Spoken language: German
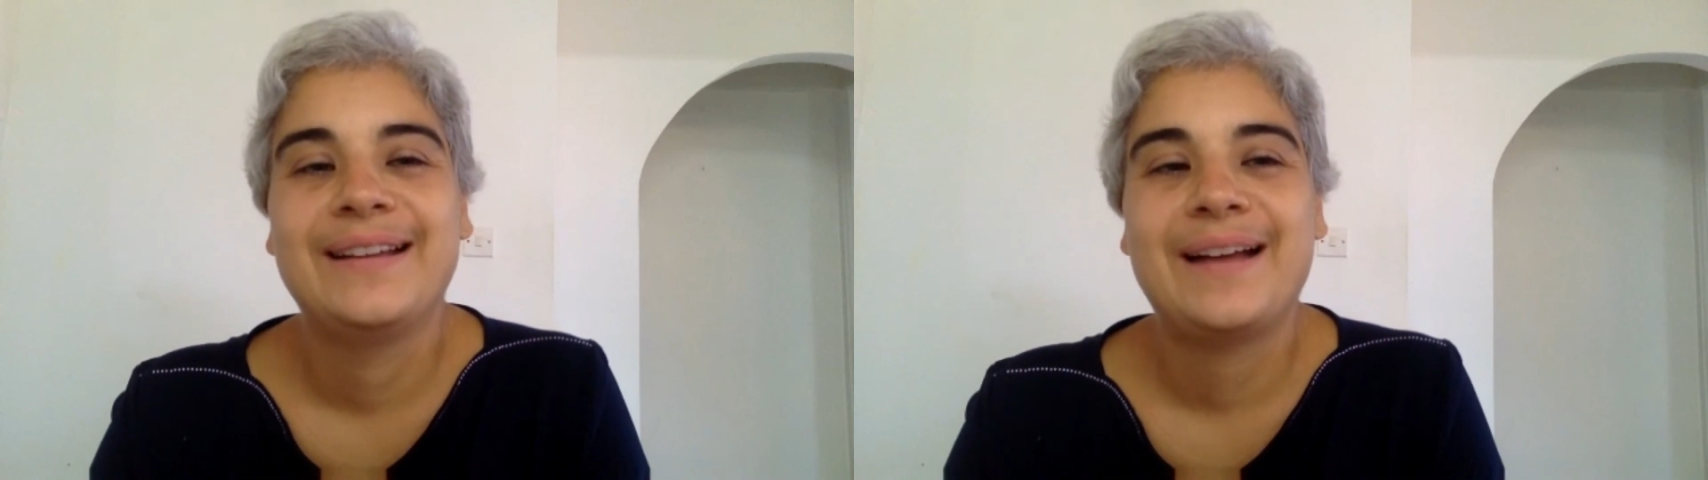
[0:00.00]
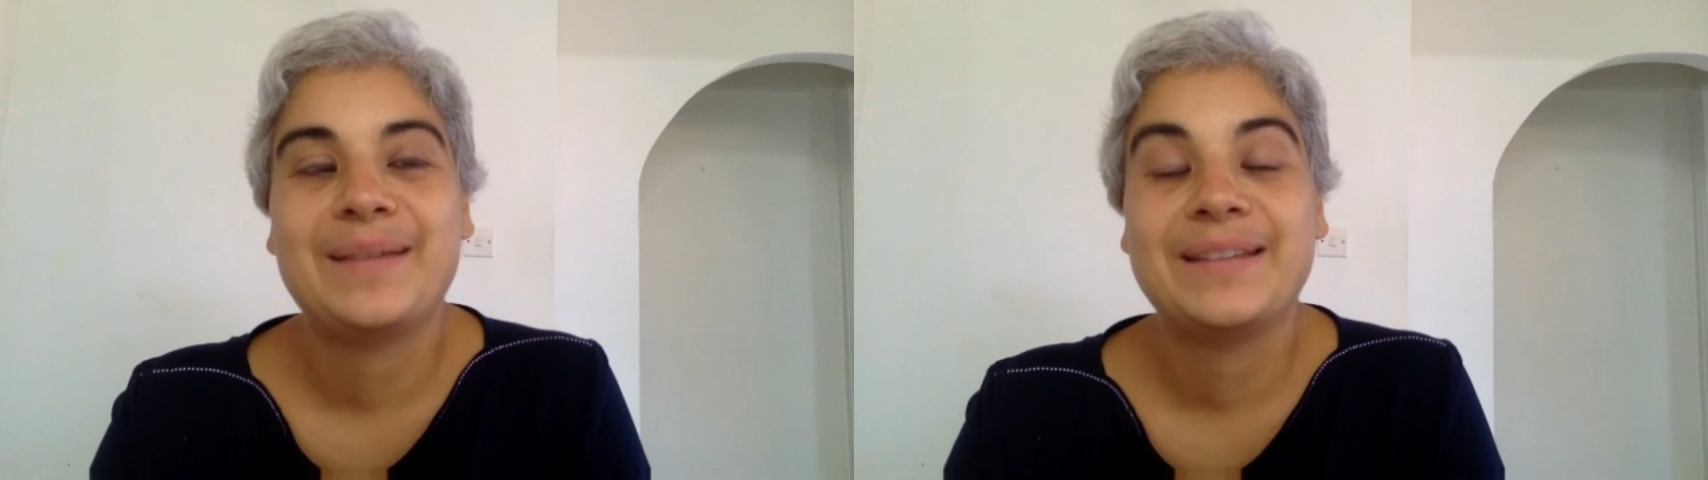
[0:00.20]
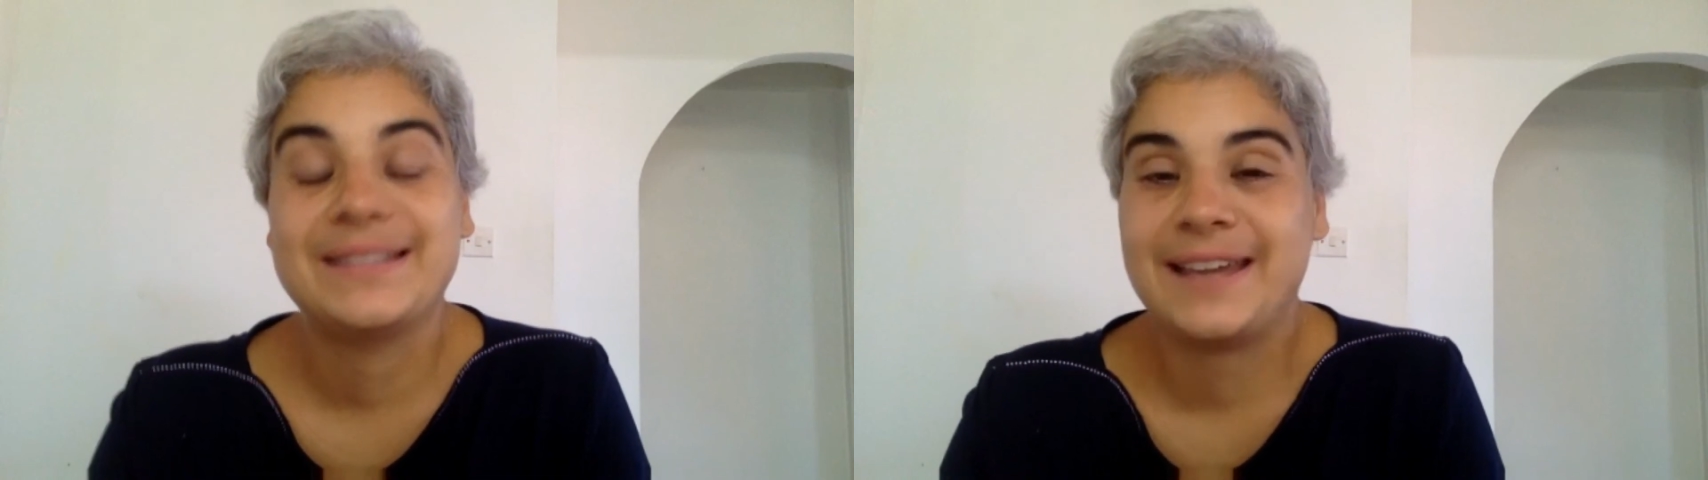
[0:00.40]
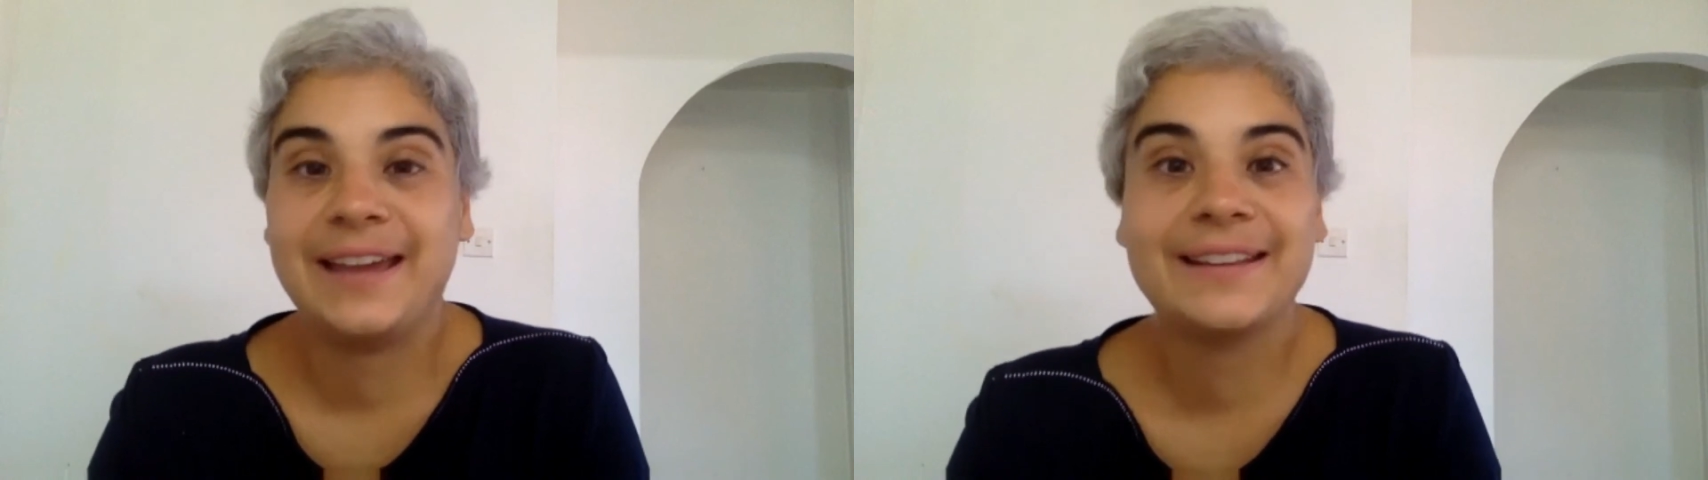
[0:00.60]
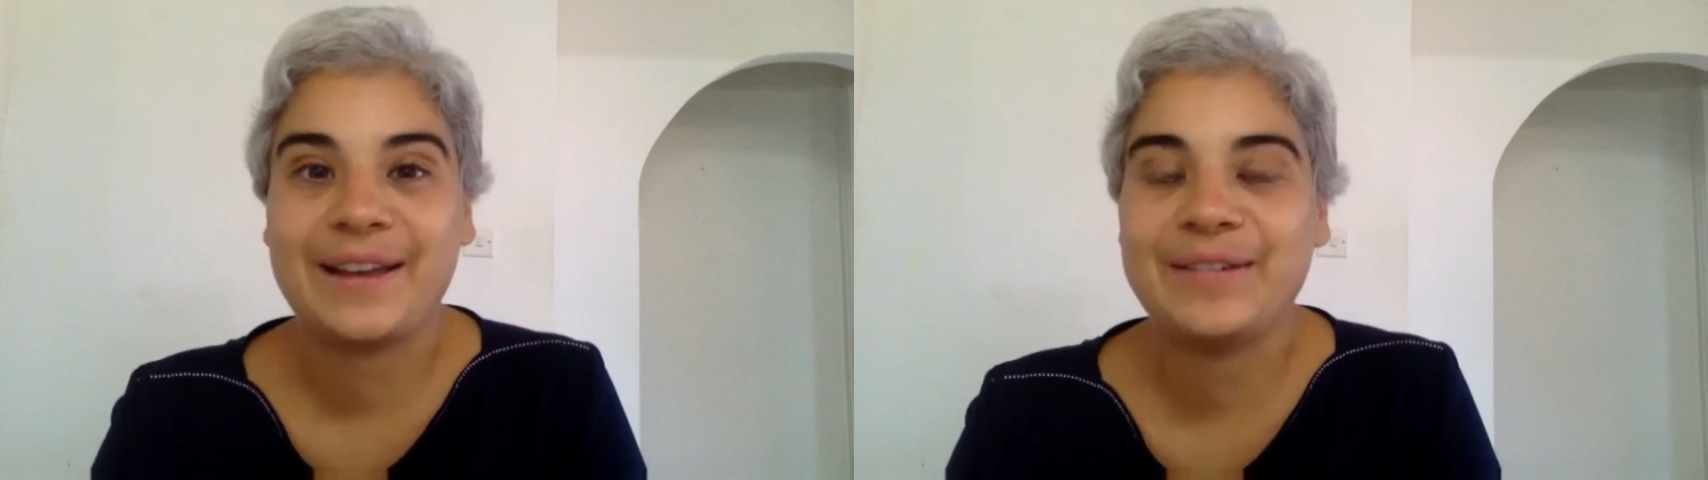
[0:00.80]
Aber es
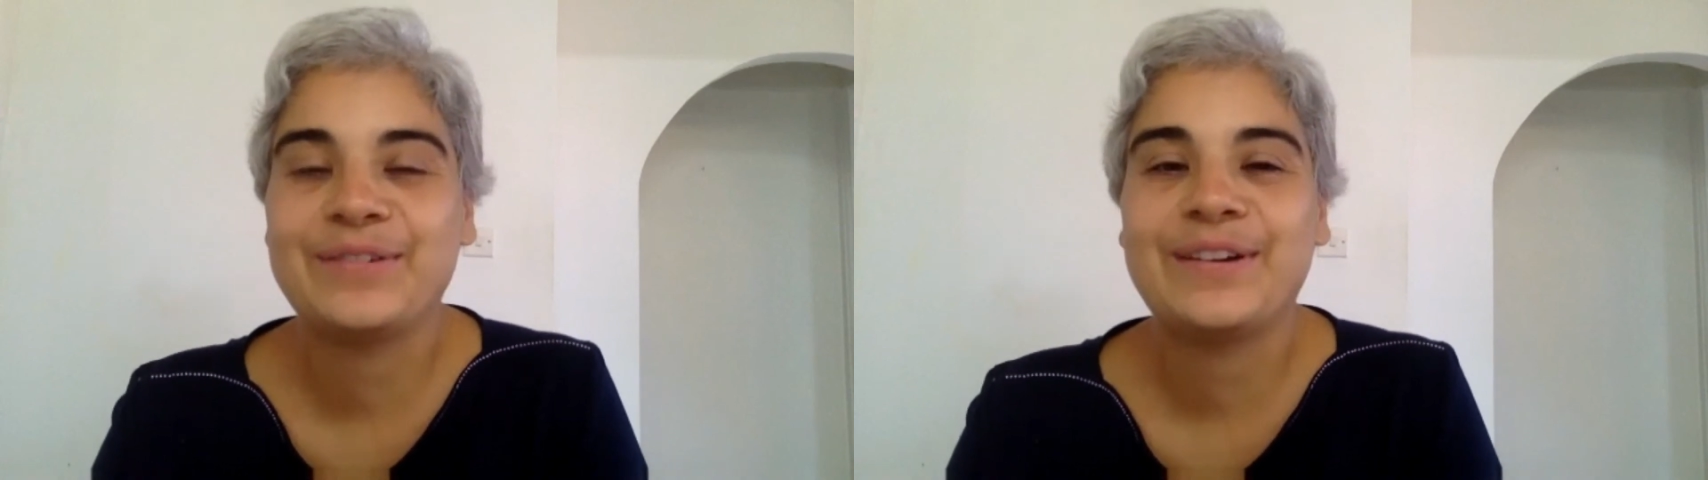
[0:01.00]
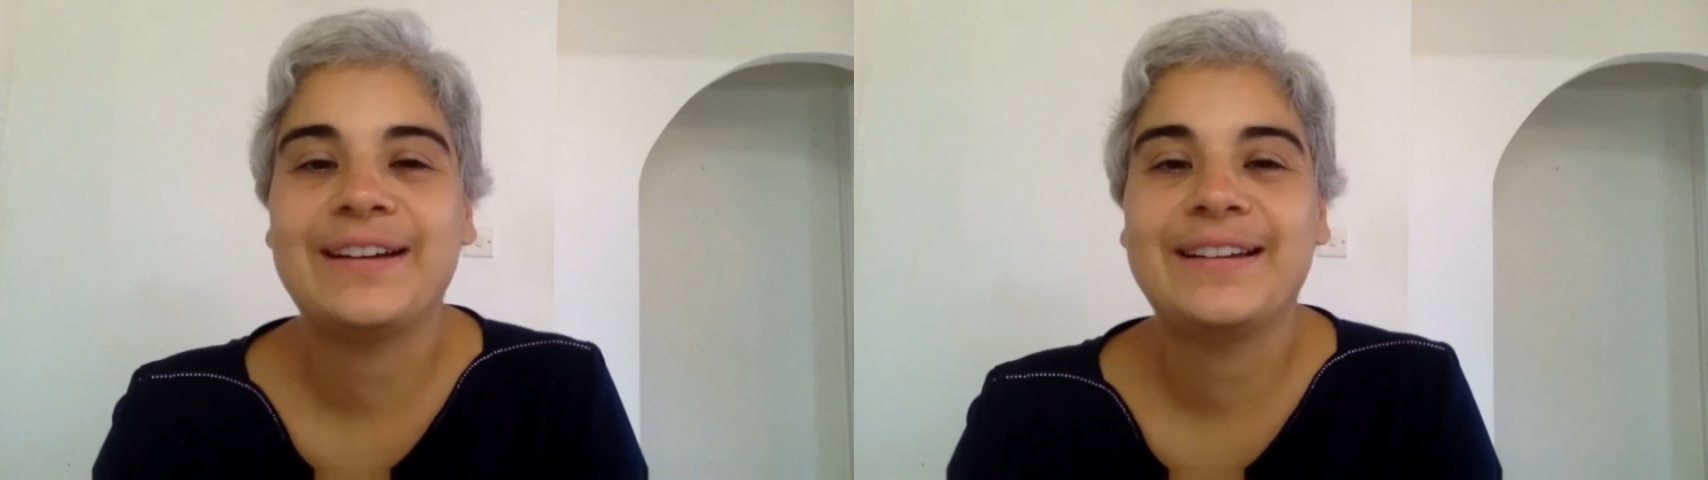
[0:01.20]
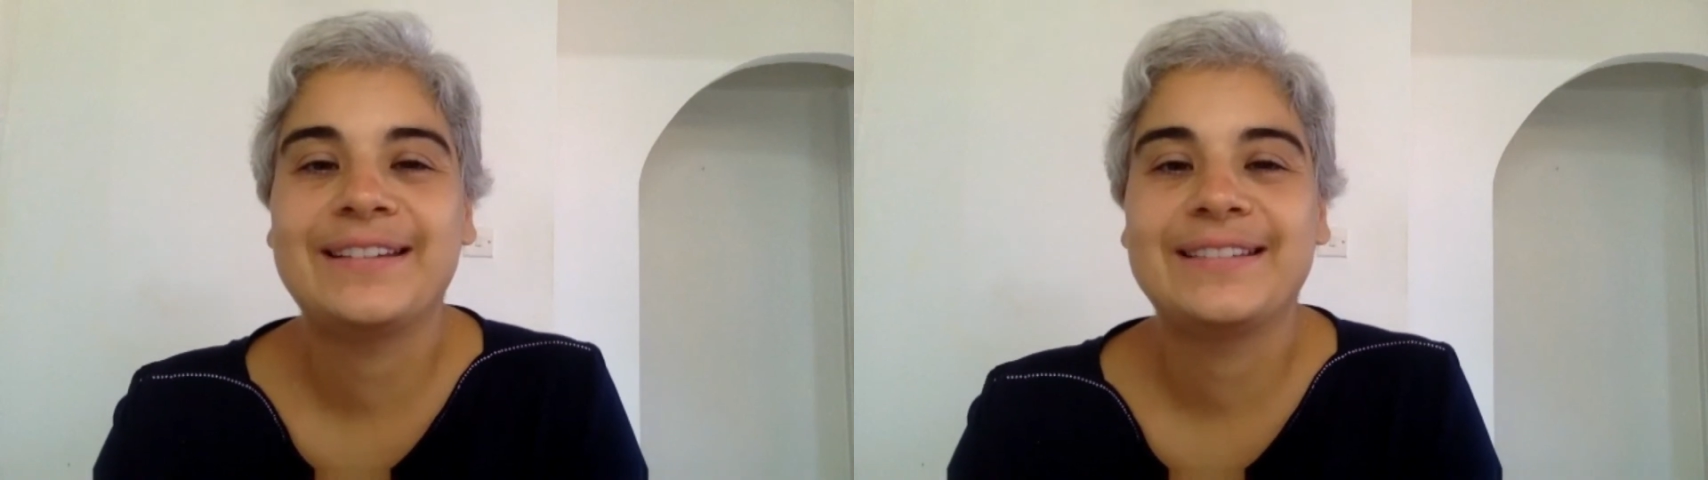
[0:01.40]
zeigt einfach,